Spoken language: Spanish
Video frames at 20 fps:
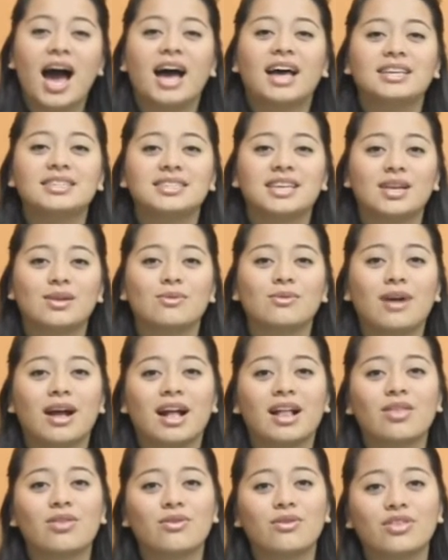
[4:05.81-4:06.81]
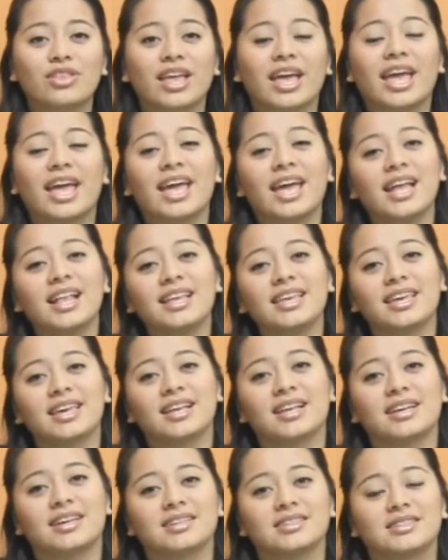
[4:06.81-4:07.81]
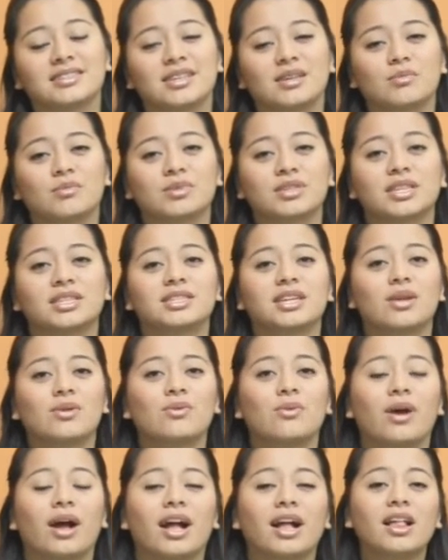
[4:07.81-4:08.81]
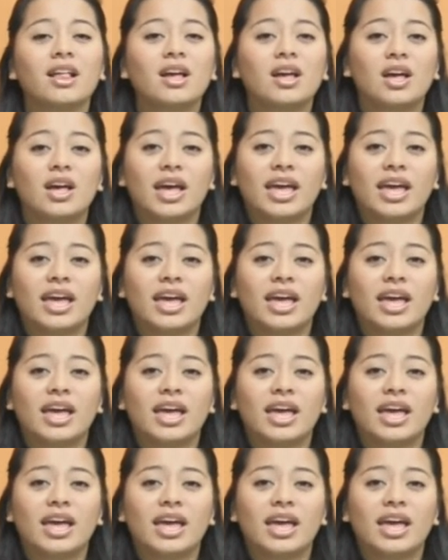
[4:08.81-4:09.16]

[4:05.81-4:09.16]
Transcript: hacia el lugar donde Él quiere que estemos, hacia el lugar